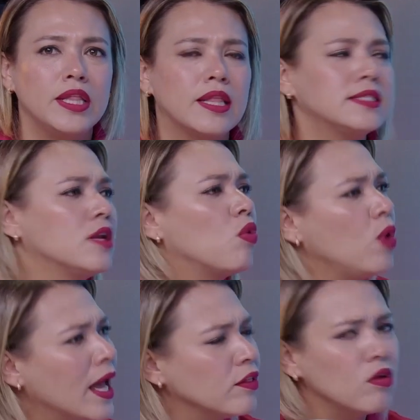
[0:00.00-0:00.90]
ahorita
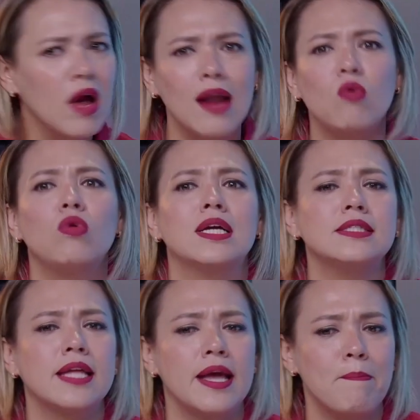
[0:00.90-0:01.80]
circulando,
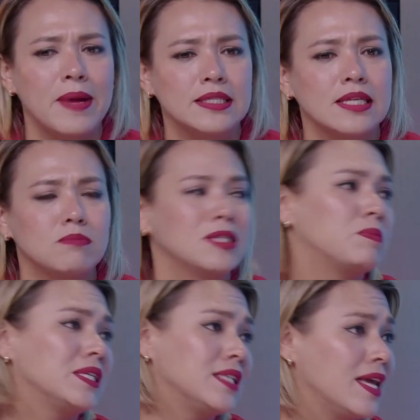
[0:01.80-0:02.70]
algunas de empresas
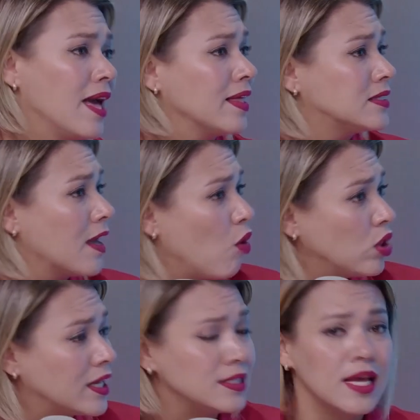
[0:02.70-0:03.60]
más prestigiadas que
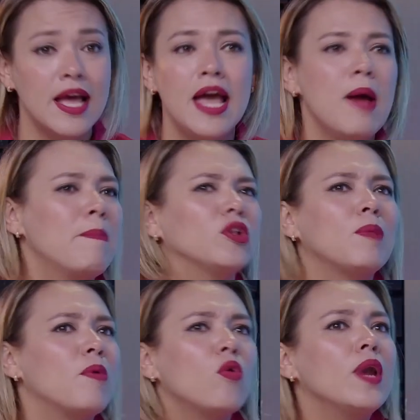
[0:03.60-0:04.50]
otras. Pero
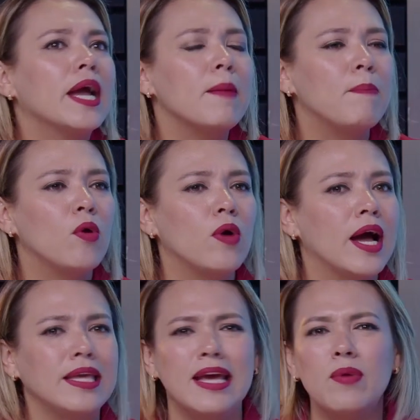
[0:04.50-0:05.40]
te pongo un ejemplo.
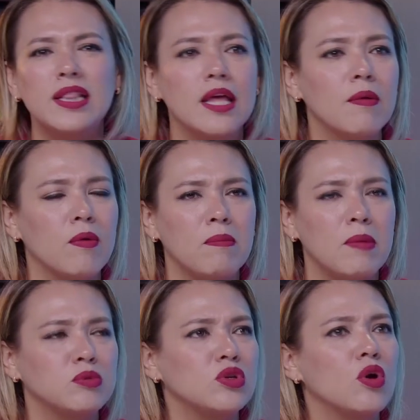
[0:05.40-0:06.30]
Ayer o antier
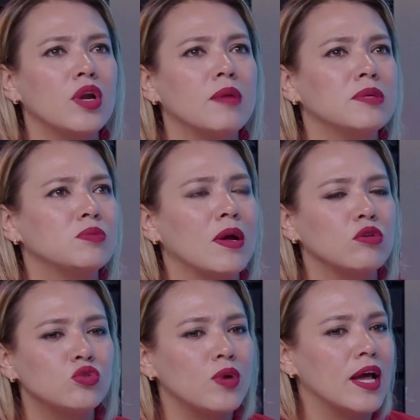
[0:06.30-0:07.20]
me pusieron en mis
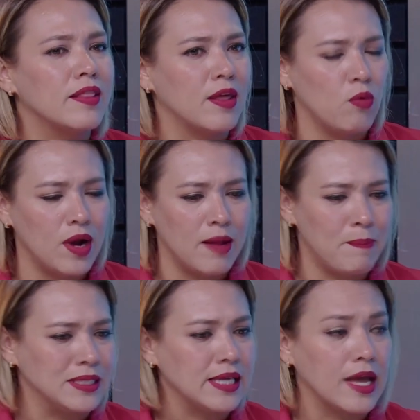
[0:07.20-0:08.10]
manos una de una
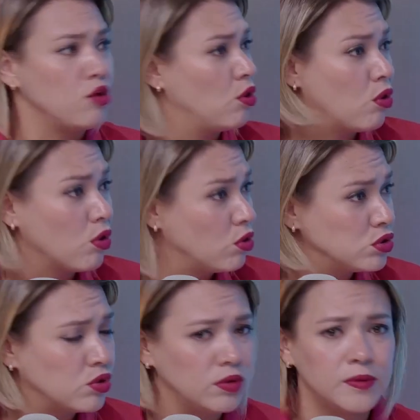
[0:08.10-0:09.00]
empresa que yo no
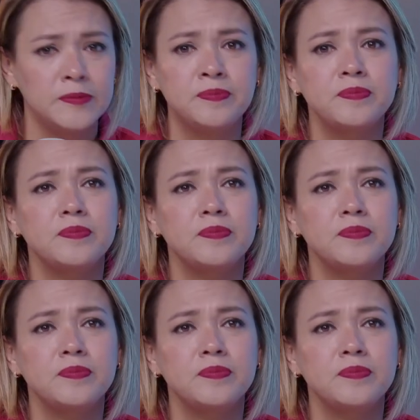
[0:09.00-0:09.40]
conozco,